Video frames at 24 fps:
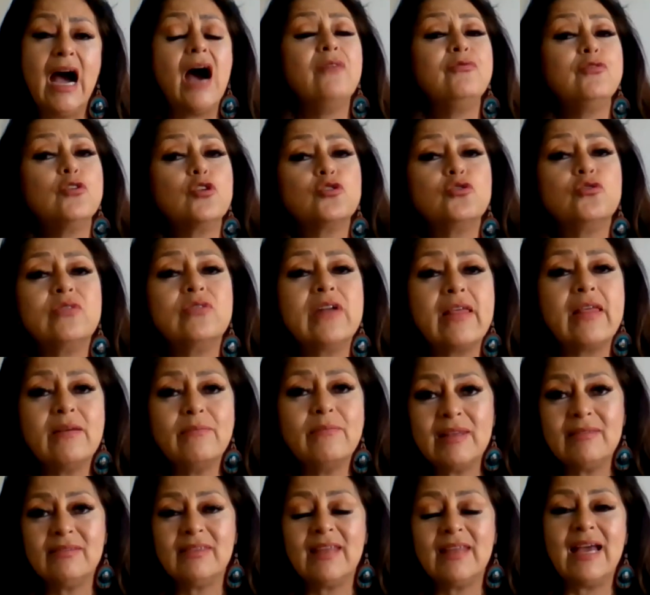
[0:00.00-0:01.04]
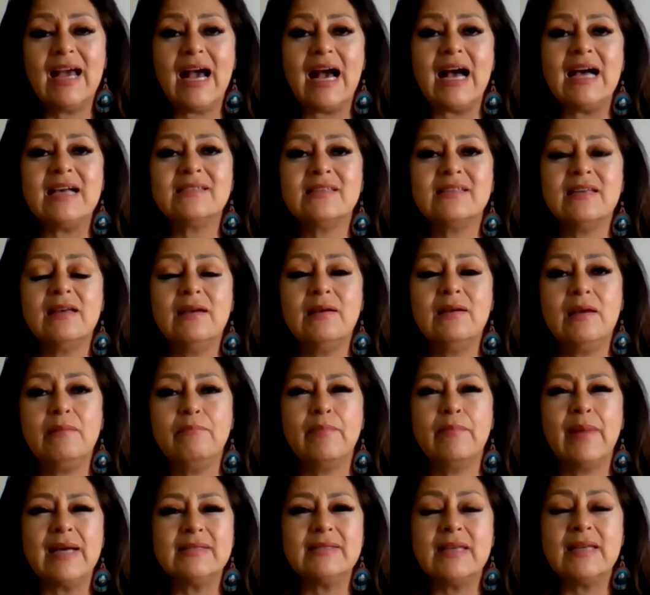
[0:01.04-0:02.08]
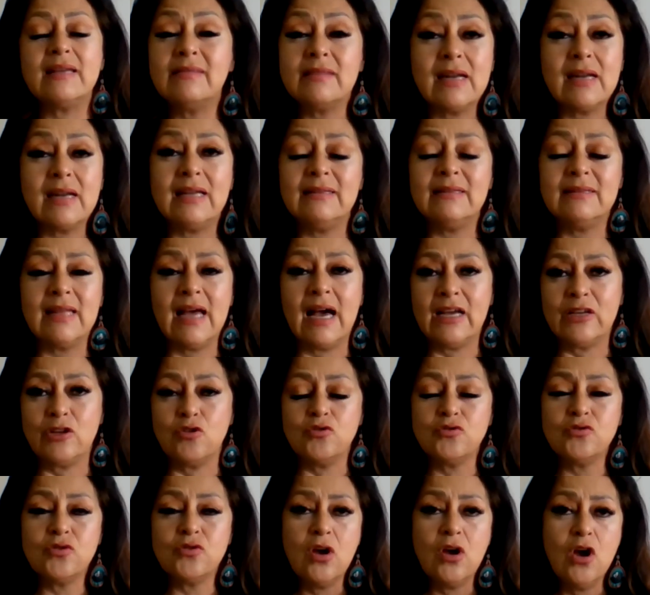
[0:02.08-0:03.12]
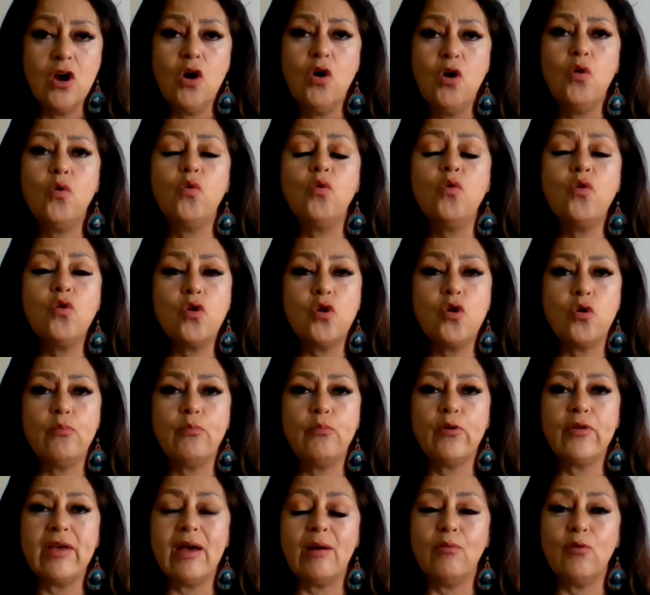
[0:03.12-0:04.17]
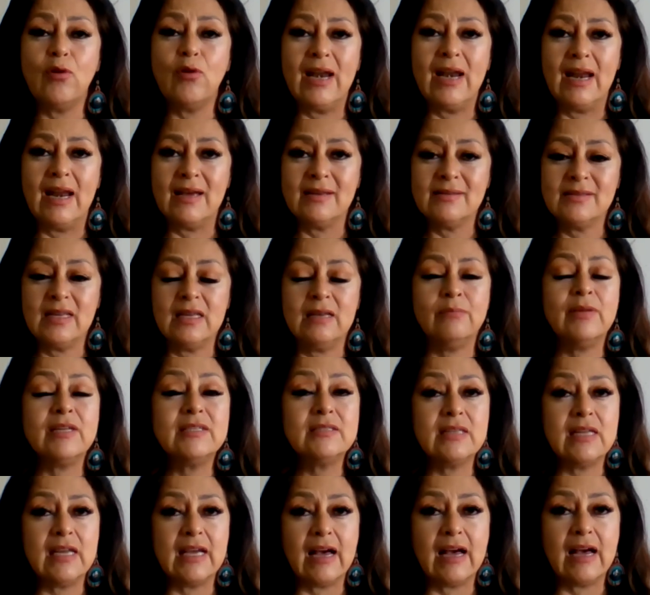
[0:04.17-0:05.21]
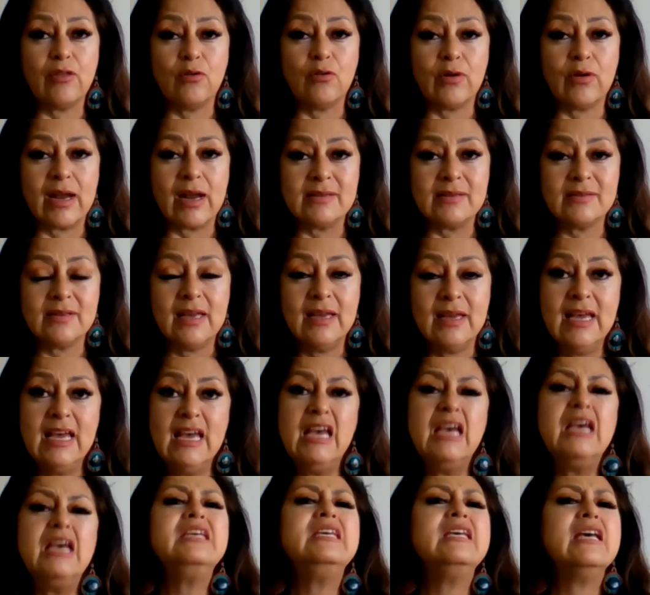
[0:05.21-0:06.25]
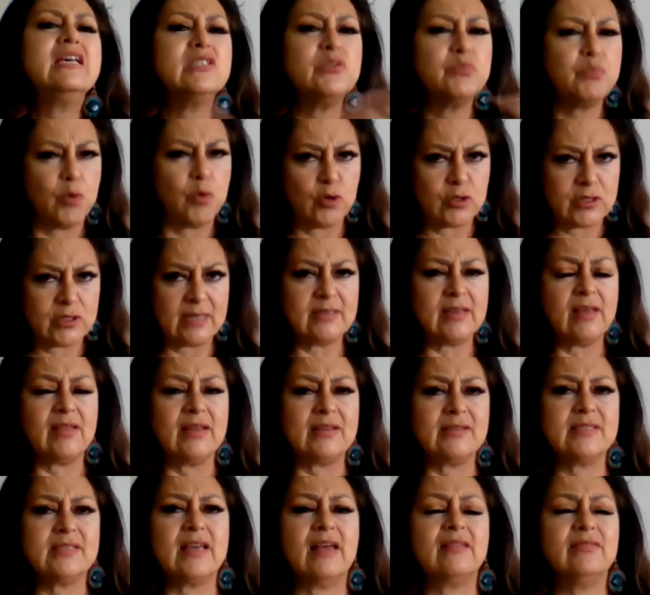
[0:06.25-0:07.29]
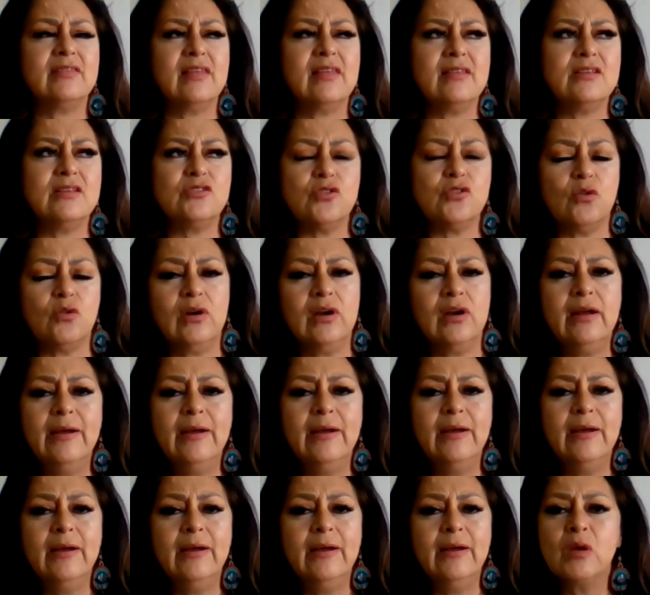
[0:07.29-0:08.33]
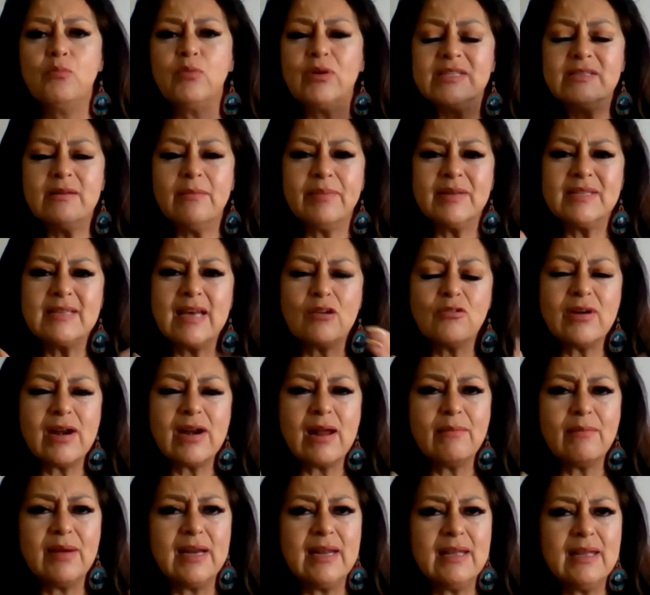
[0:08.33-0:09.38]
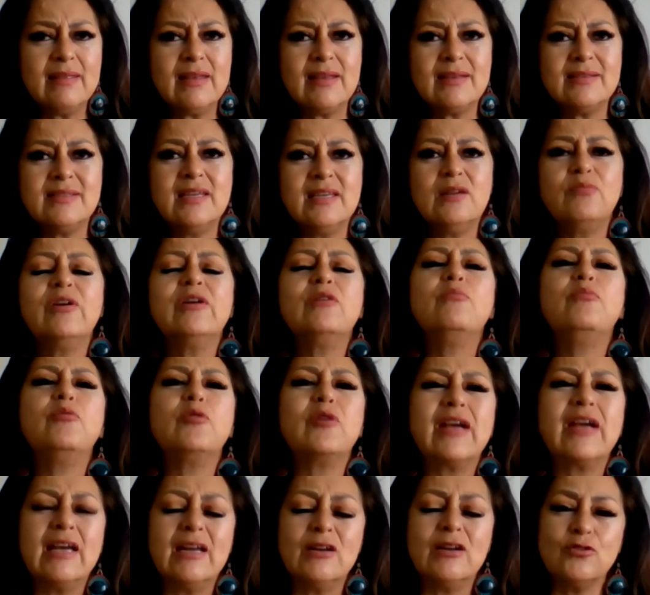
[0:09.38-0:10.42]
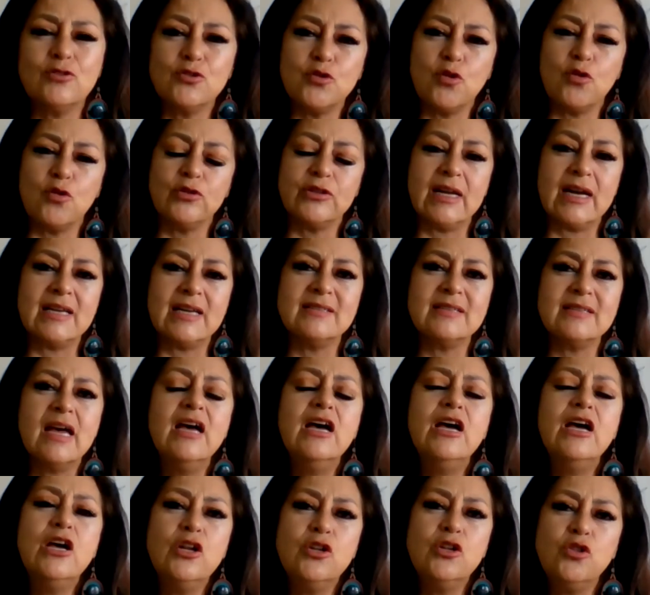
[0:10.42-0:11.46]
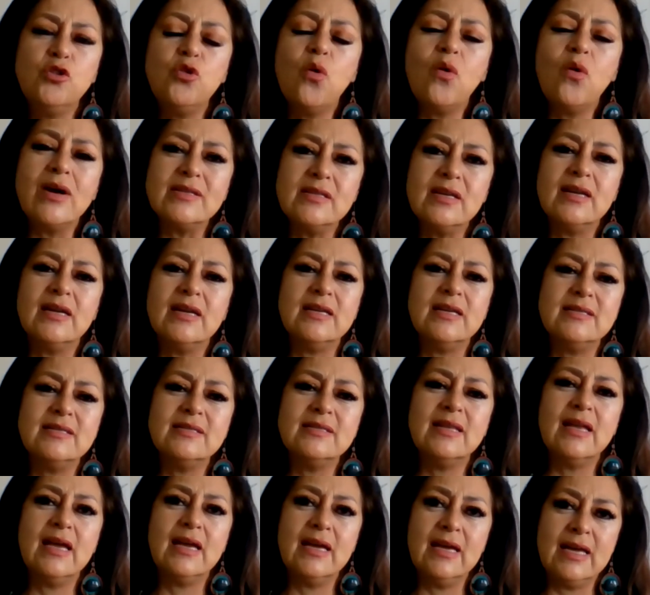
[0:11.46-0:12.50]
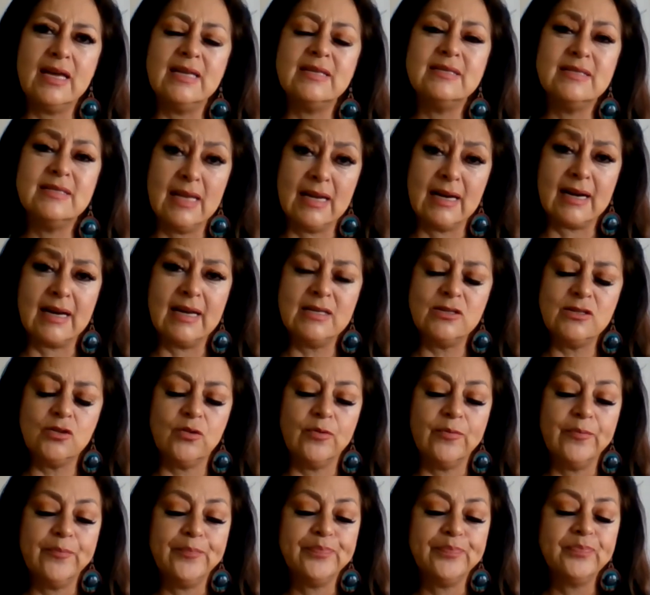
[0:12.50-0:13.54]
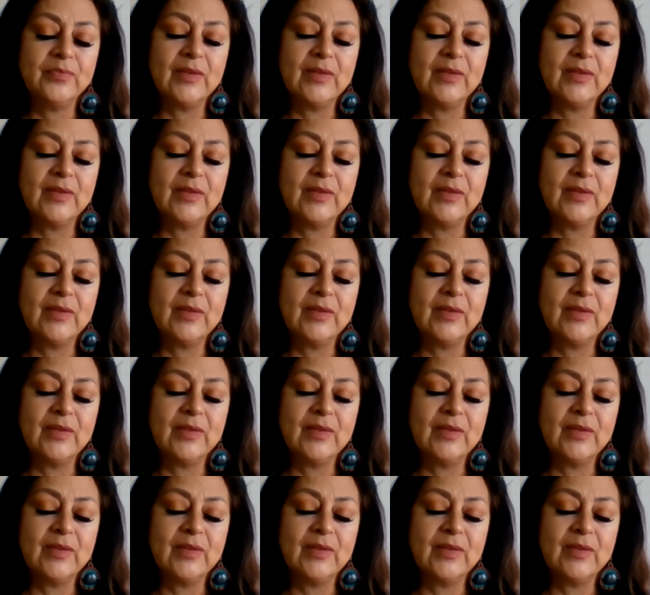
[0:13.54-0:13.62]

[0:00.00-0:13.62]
Afortunadamente, hace más de 30 años, un grupo de abuelas, investigadoras y esposas de danzante de sol, pues empezaron a ver y decir, bueno, ¿por qué nosotras no hacer este, este rezo?